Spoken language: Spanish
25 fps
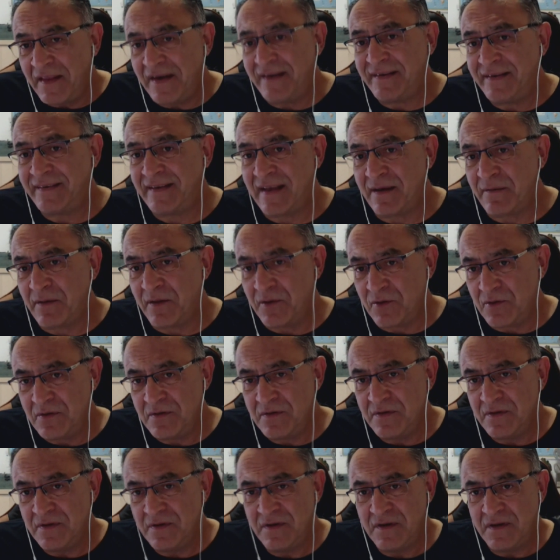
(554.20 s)
sábado,
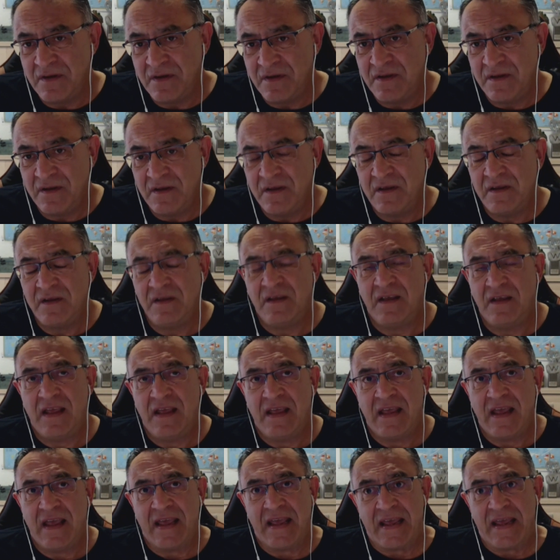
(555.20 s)

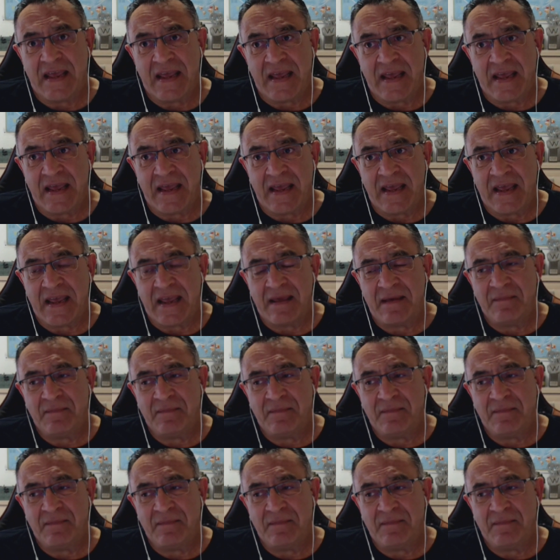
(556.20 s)
eh,